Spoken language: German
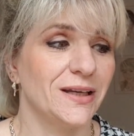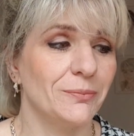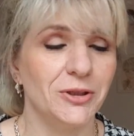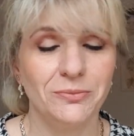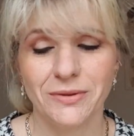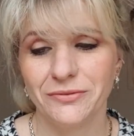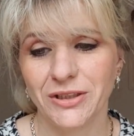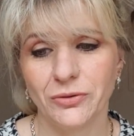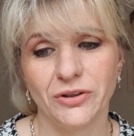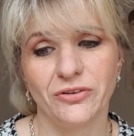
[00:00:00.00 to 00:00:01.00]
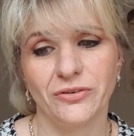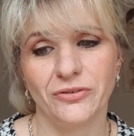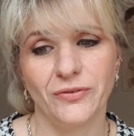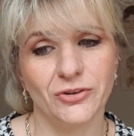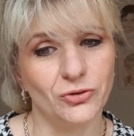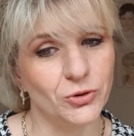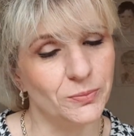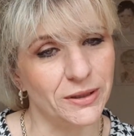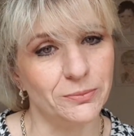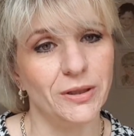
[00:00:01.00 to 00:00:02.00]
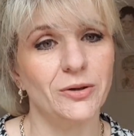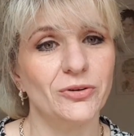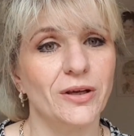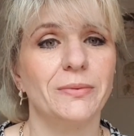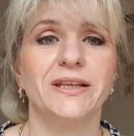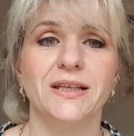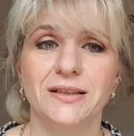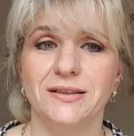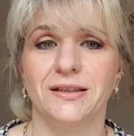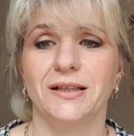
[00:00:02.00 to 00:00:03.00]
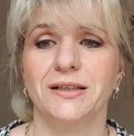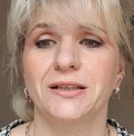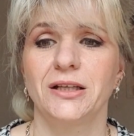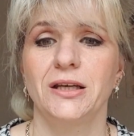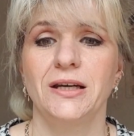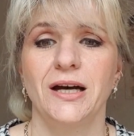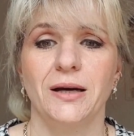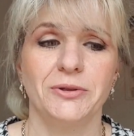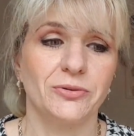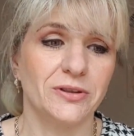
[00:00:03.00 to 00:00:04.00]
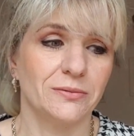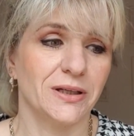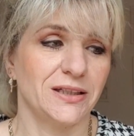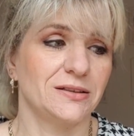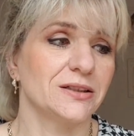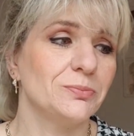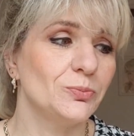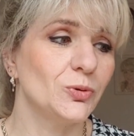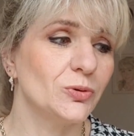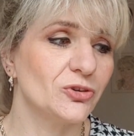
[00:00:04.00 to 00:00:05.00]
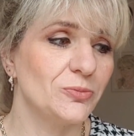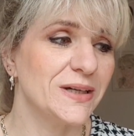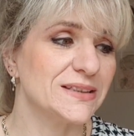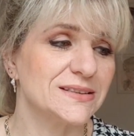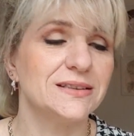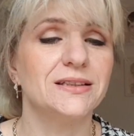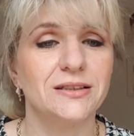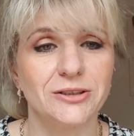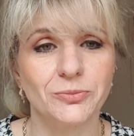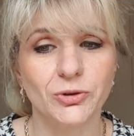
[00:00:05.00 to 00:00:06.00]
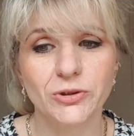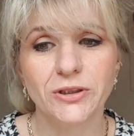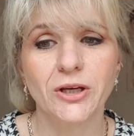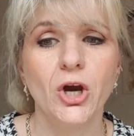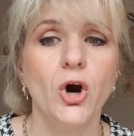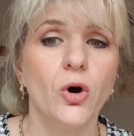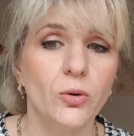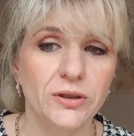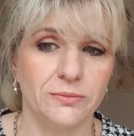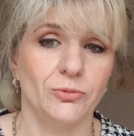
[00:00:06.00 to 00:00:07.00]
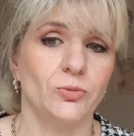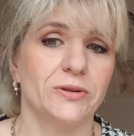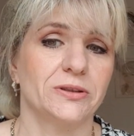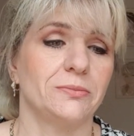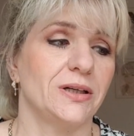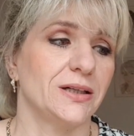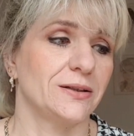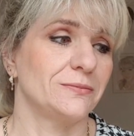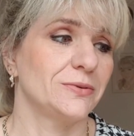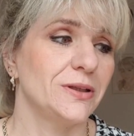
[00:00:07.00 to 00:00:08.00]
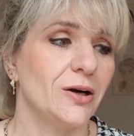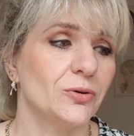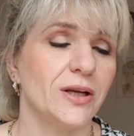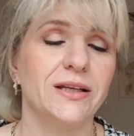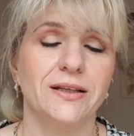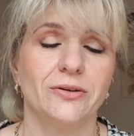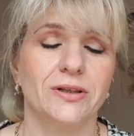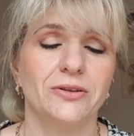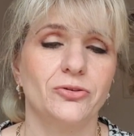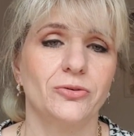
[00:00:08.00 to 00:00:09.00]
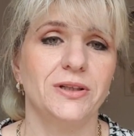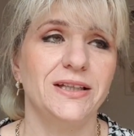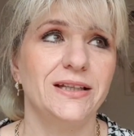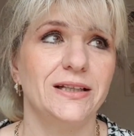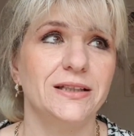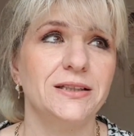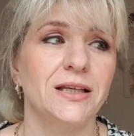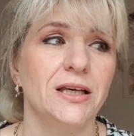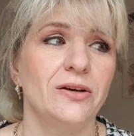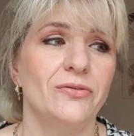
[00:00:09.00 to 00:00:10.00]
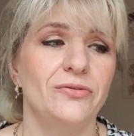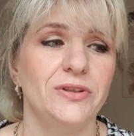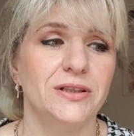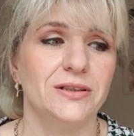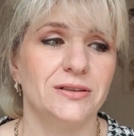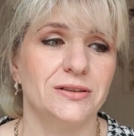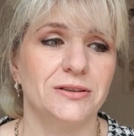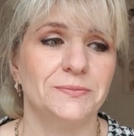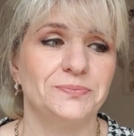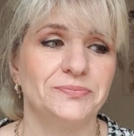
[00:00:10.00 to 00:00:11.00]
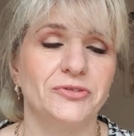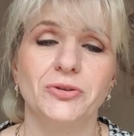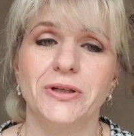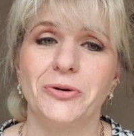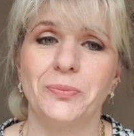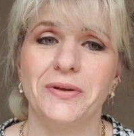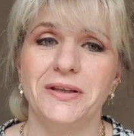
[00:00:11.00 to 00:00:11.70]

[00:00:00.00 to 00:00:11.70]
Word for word: Ich habe immer wieder, und es ist zwischendurch meine Pause, aber jeden Tag habe ich unterm rechten Rippenbogen Schmerzen, hinten im Rücken und im oberen Magen. Ja, und eigentlich auch ganz schön ähnlich wie äh, vor der OP.